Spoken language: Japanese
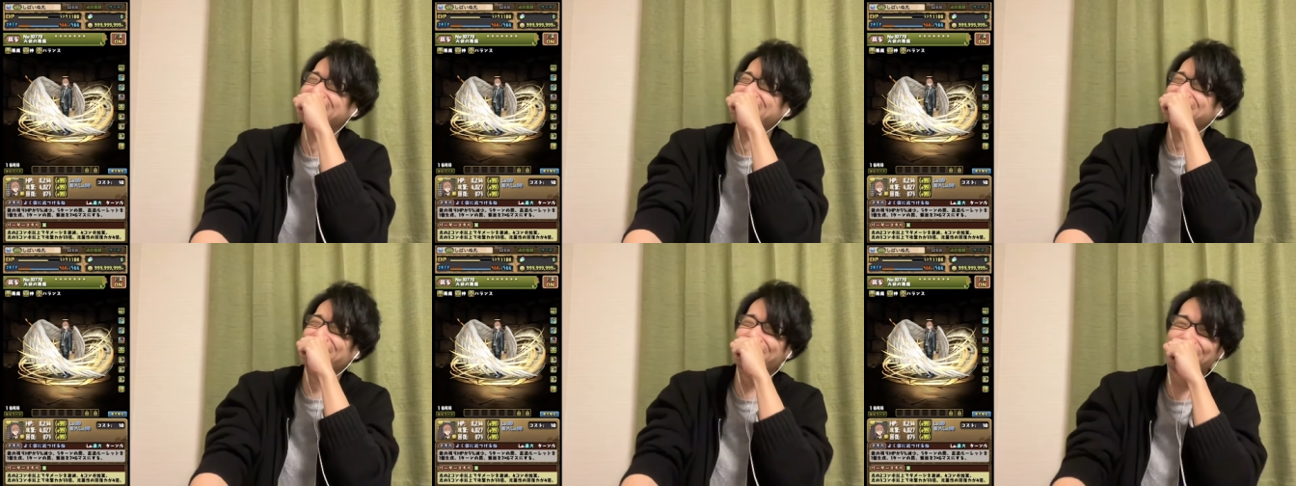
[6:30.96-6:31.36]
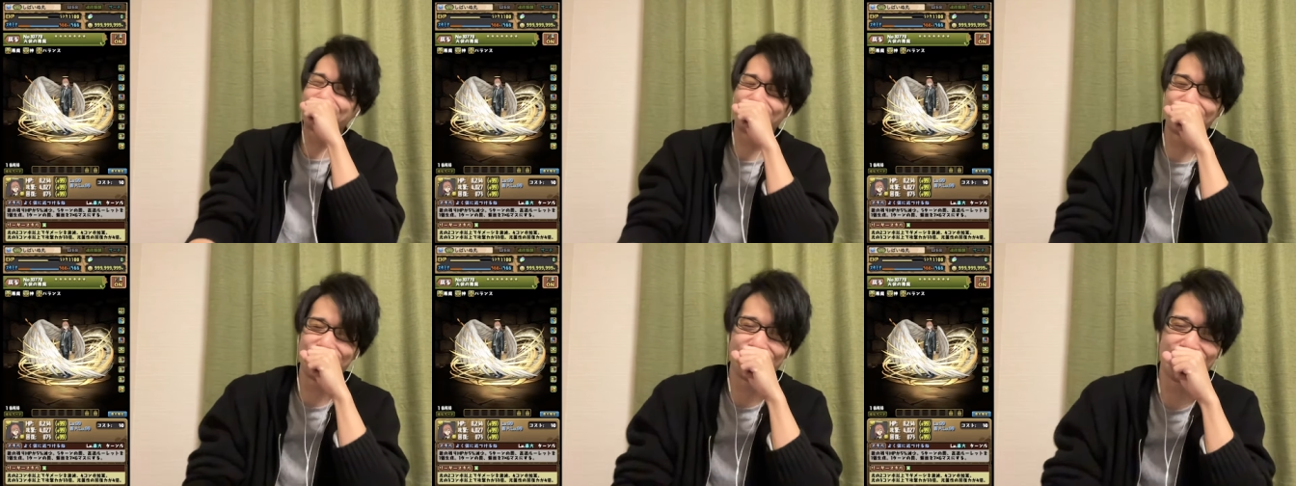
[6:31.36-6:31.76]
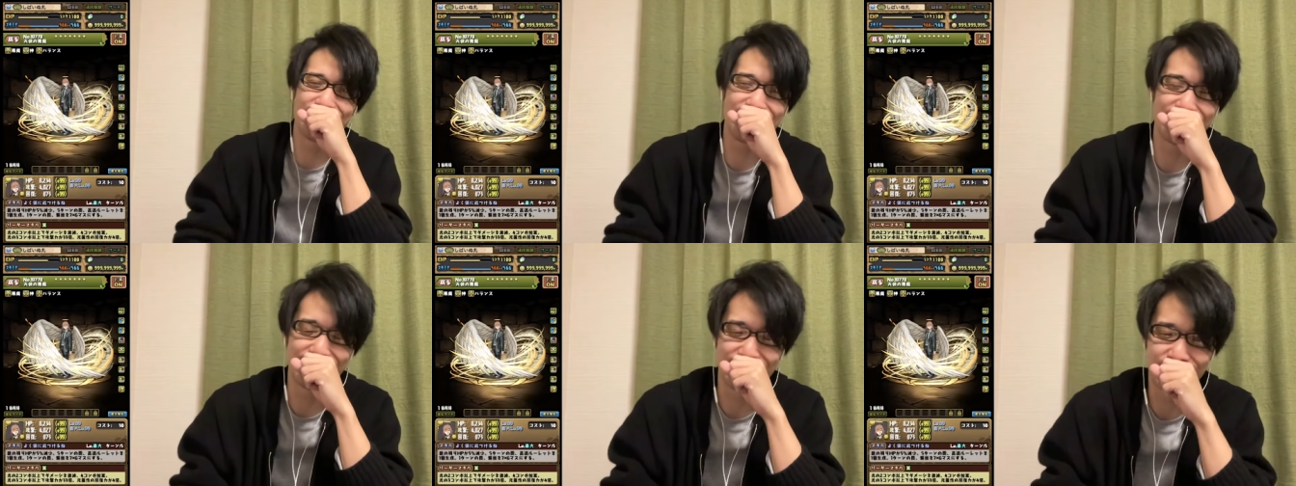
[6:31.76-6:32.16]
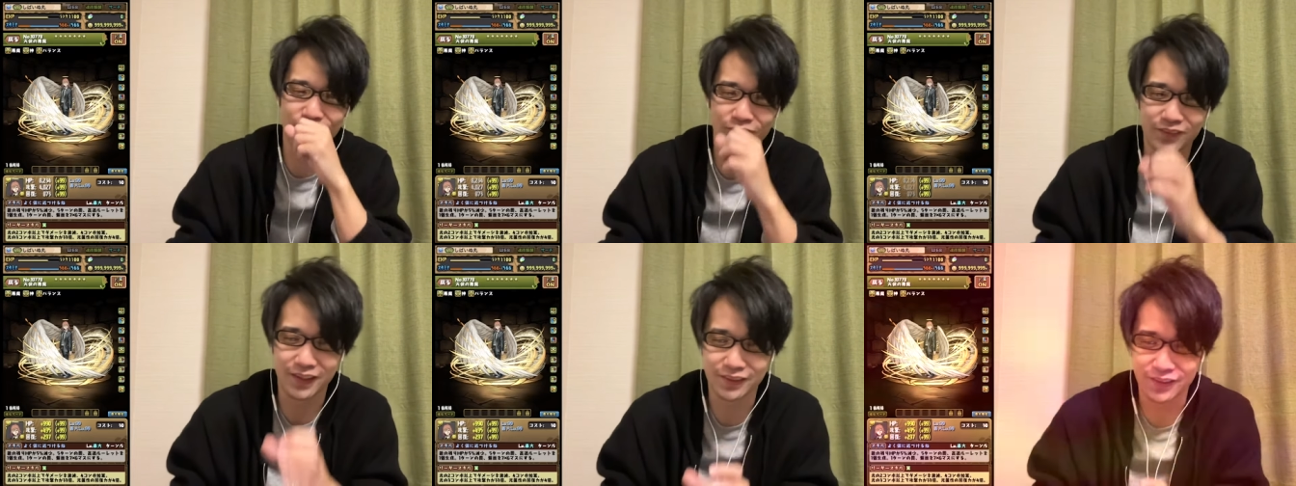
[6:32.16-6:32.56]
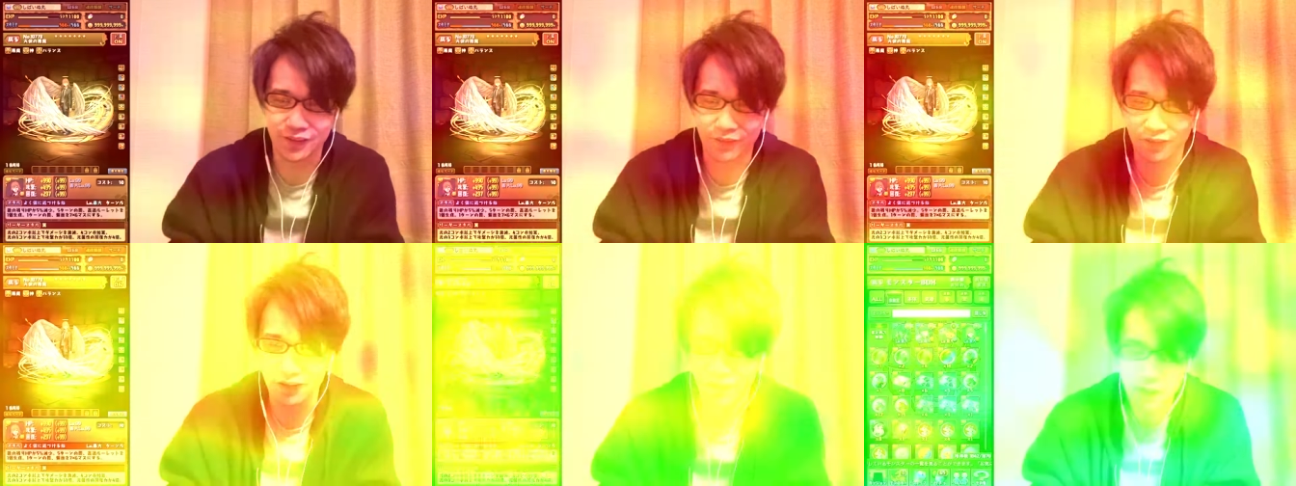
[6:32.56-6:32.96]
なんでこんな変な本になったの
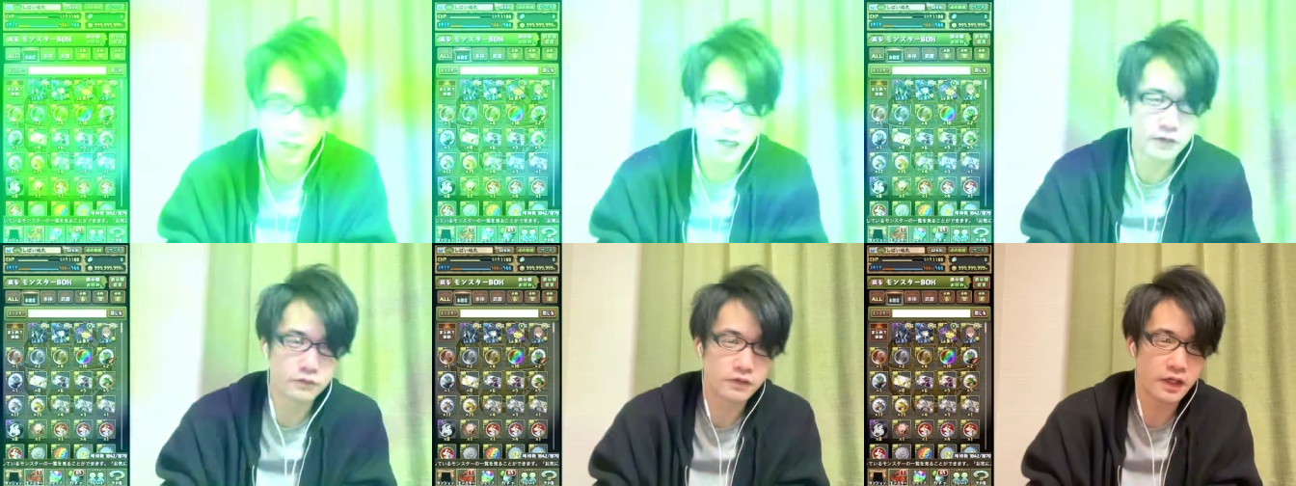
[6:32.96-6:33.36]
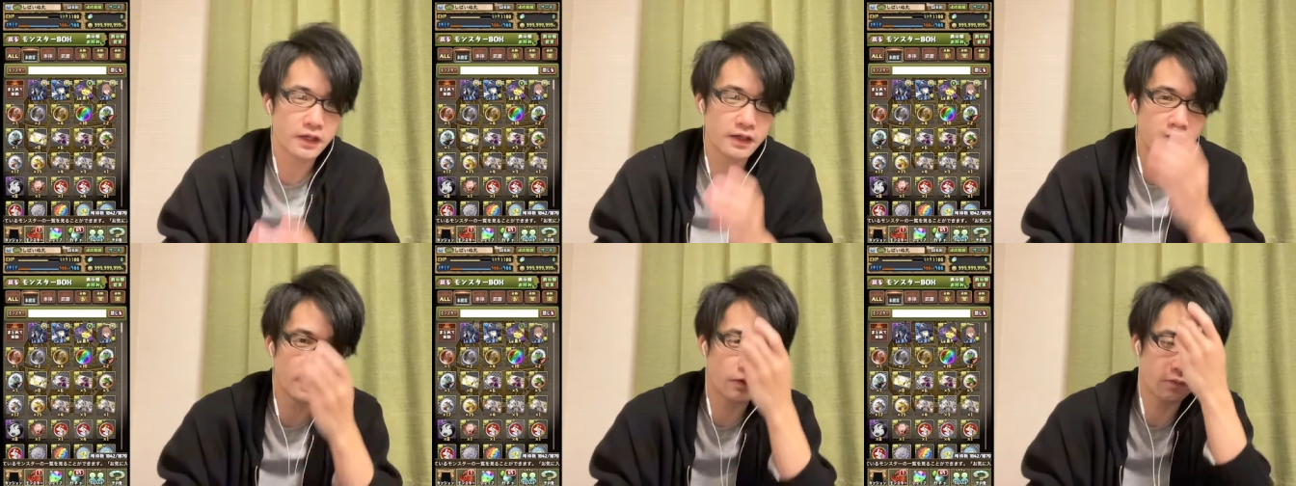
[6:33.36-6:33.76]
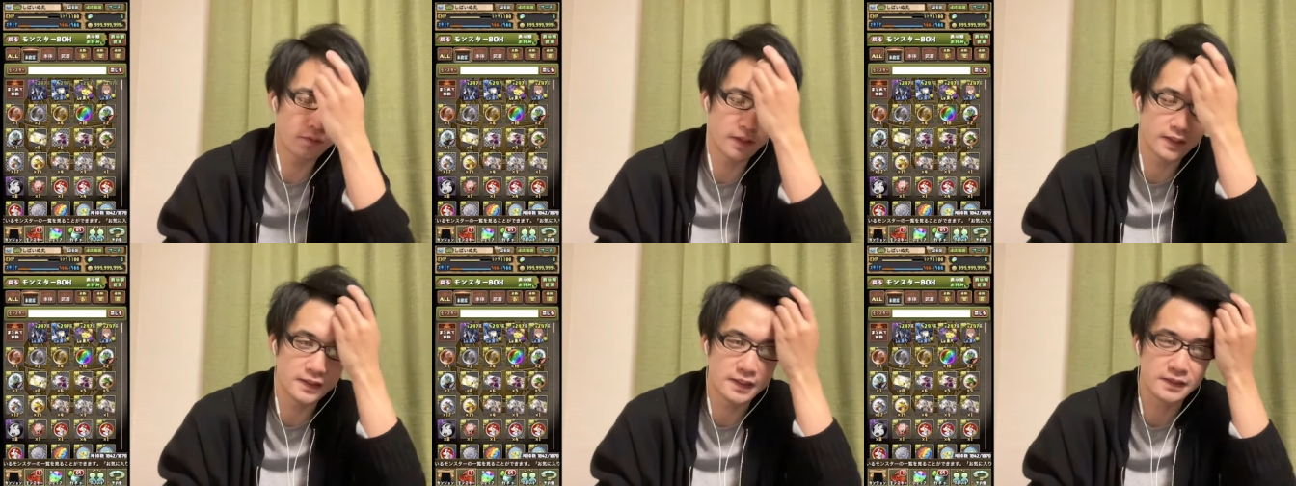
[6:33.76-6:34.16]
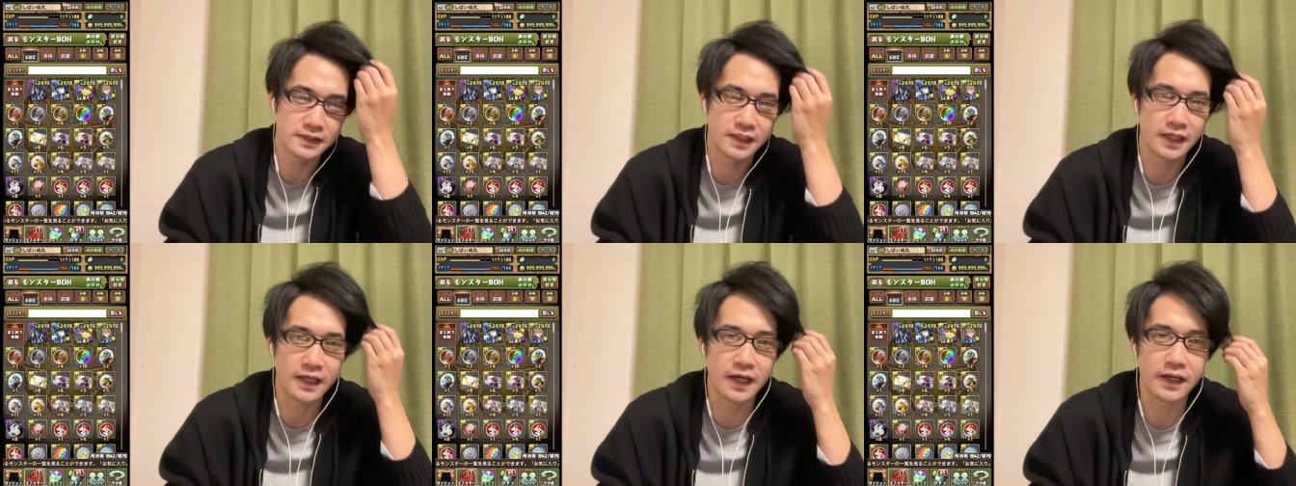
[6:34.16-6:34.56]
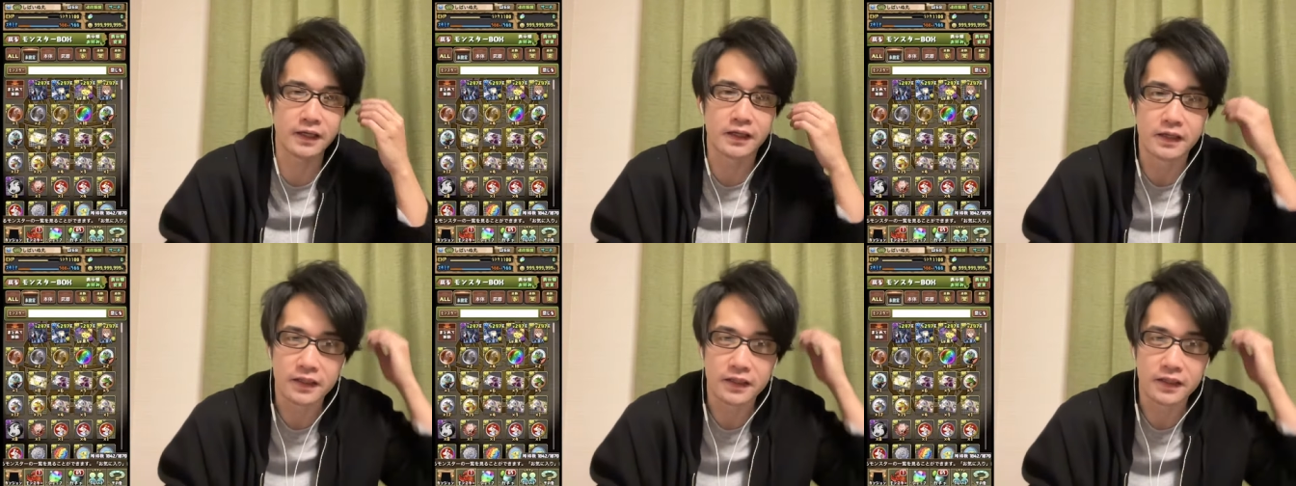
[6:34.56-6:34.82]
はい。はい、上からこんな感じですね。はい。